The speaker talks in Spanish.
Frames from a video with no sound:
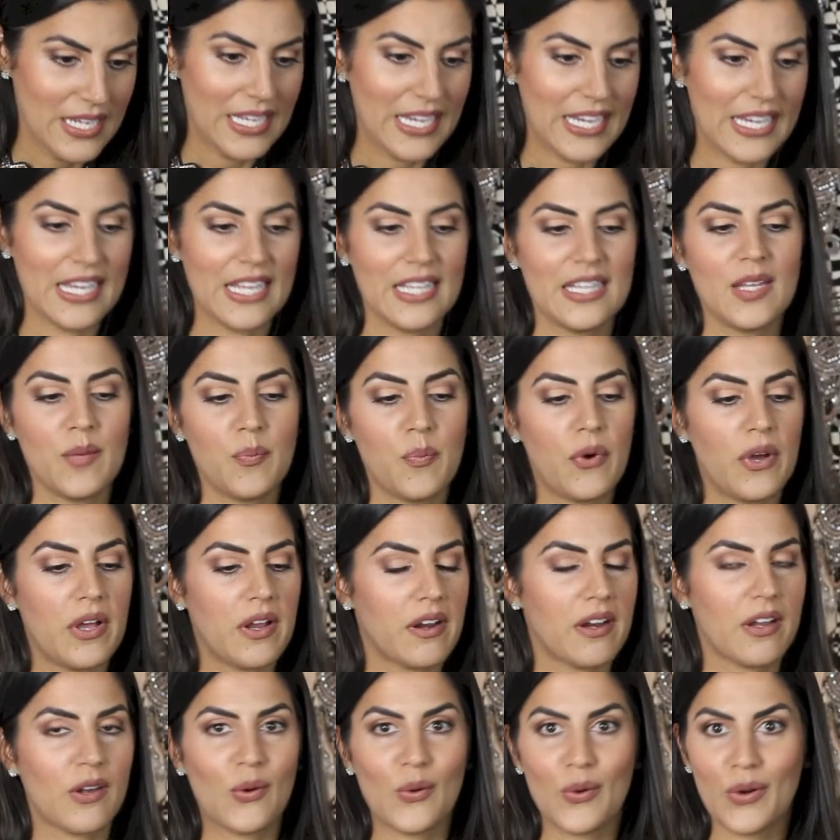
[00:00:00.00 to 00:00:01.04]
Ella te puede
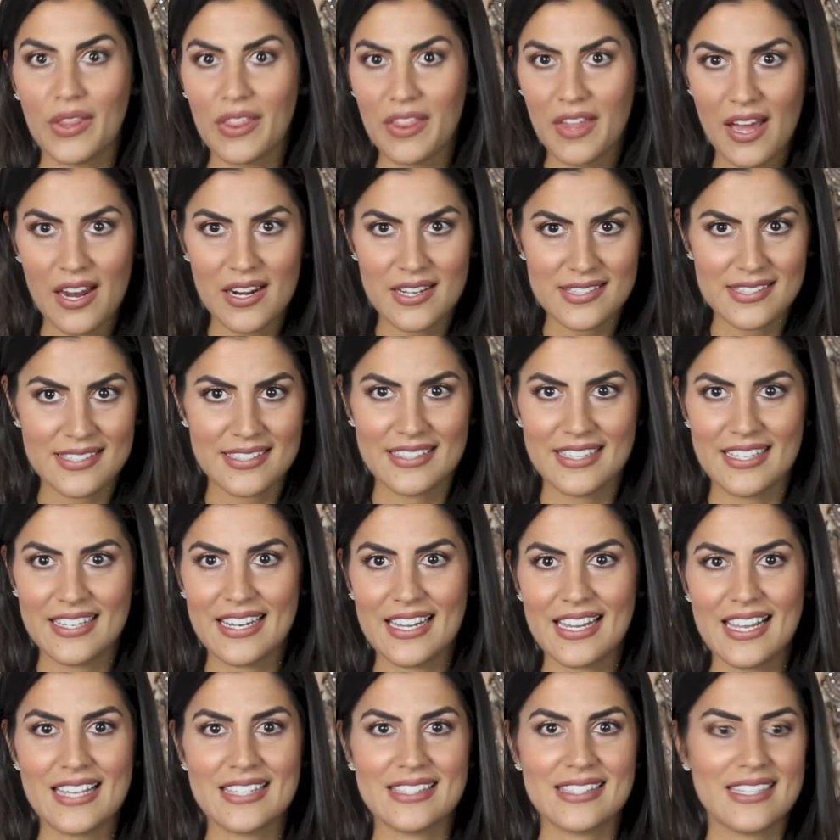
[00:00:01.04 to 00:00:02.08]
recordar si
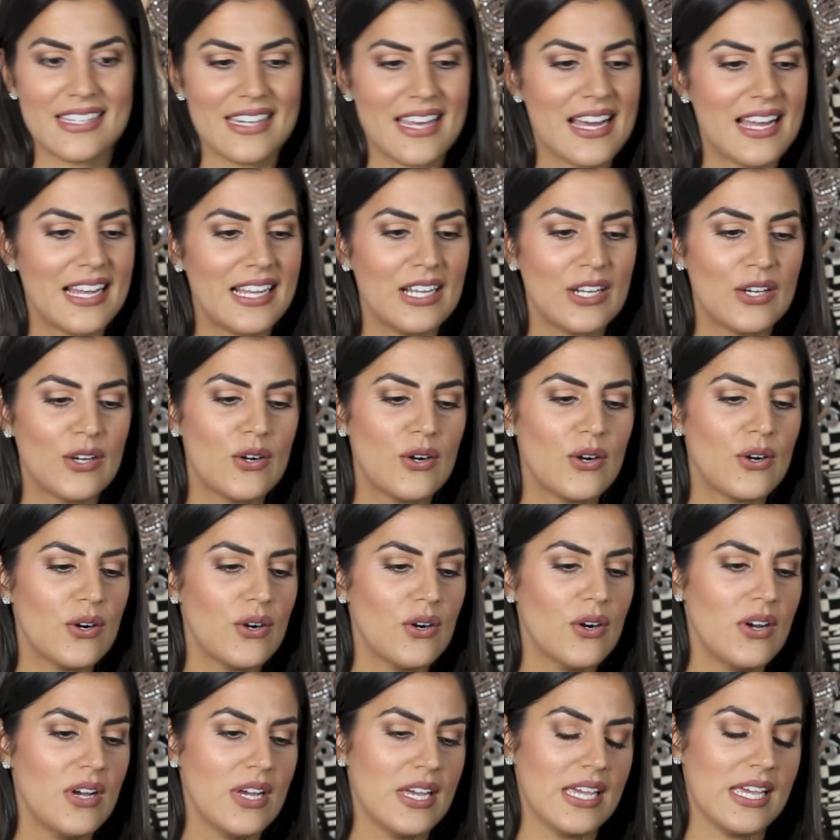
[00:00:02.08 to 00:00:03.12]
tienes que hacer
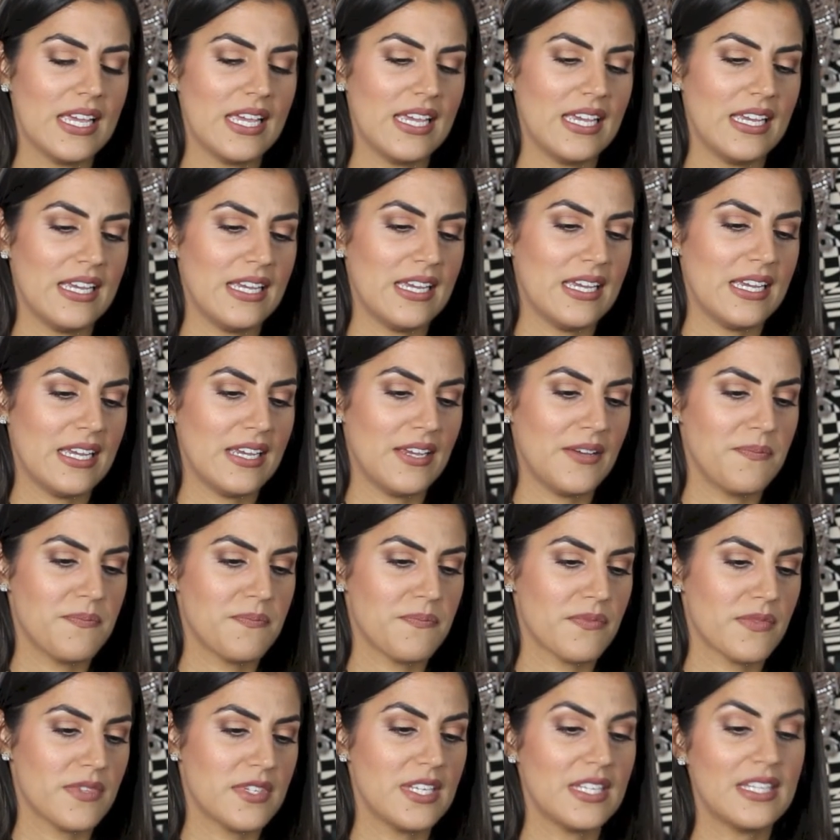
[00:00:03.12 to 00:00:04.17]
algo,
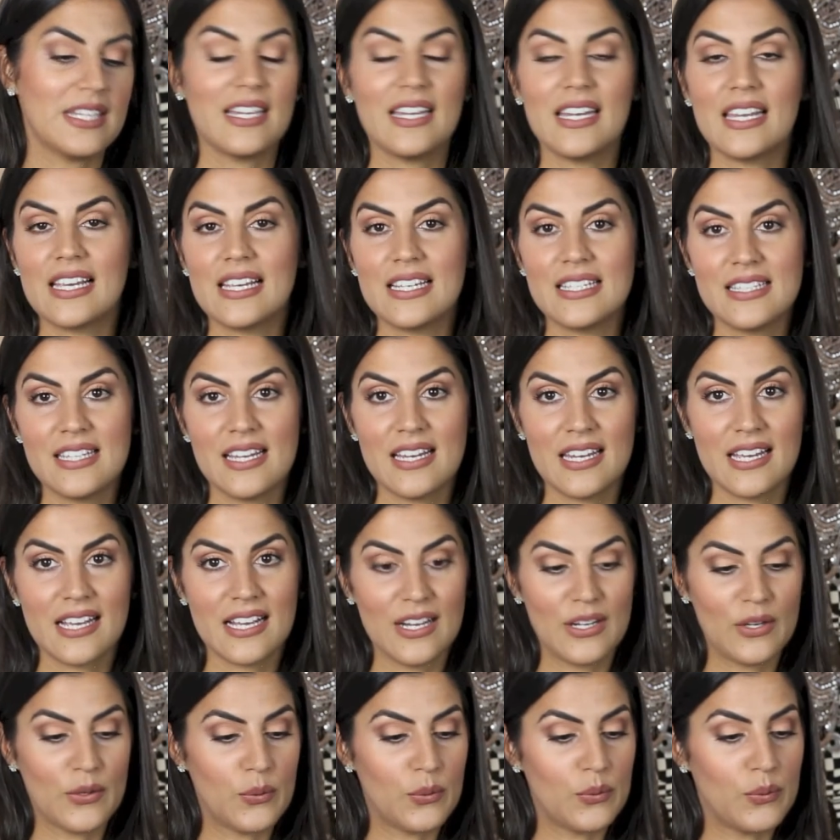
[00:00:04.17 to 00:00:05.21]
eh, si tienes que estar en
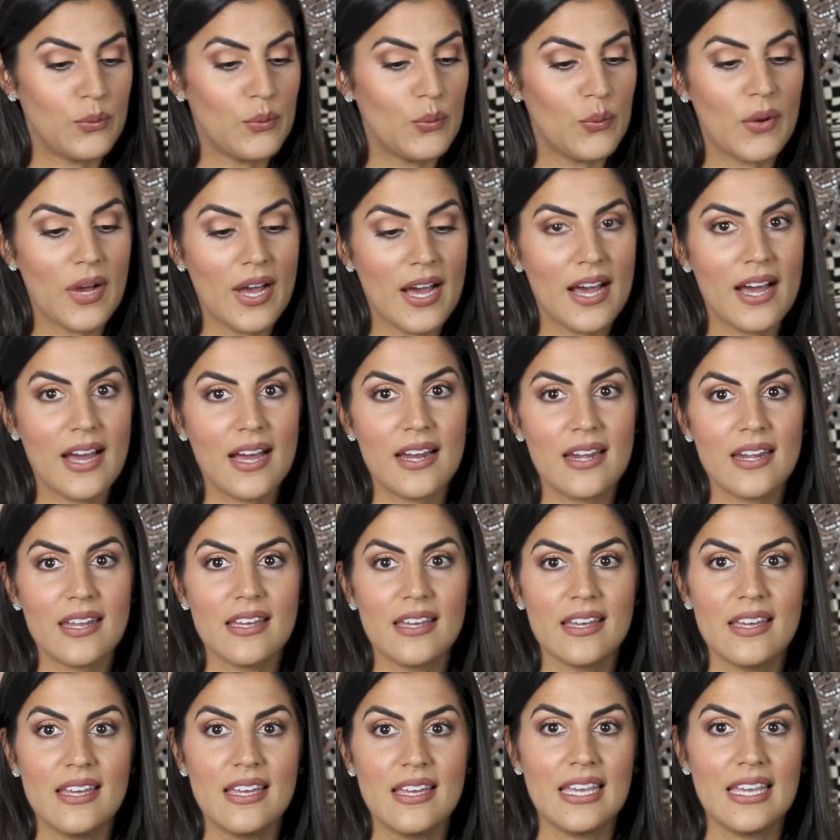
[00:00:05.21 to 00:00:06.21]
algún lugar,